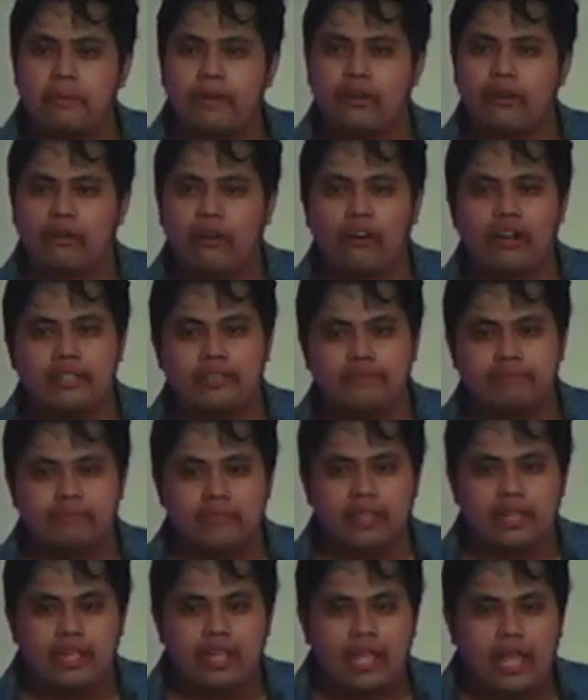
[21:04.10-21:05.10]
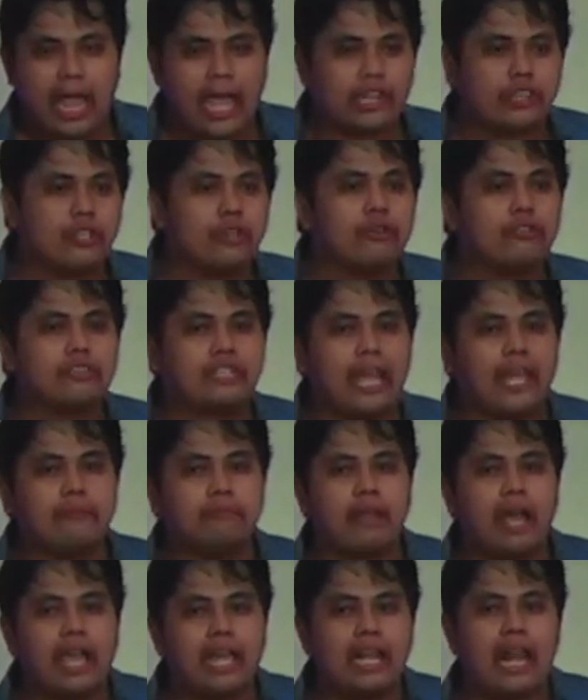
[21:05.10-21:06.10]
ko, Lord, ito yung time na
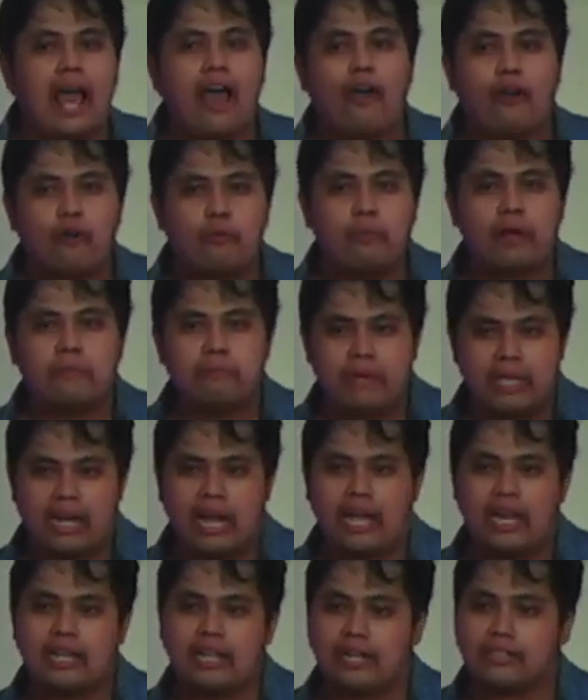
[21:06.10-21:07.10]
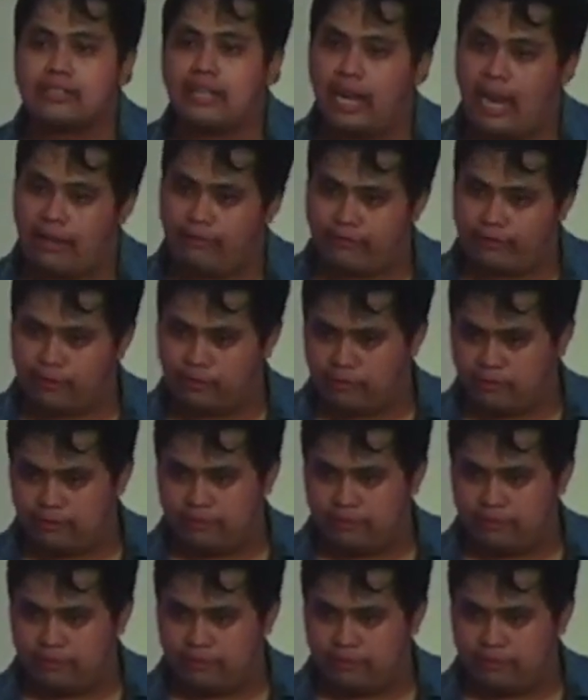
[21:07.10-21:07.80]
kailangan ko mag-miracle ka sa life ko.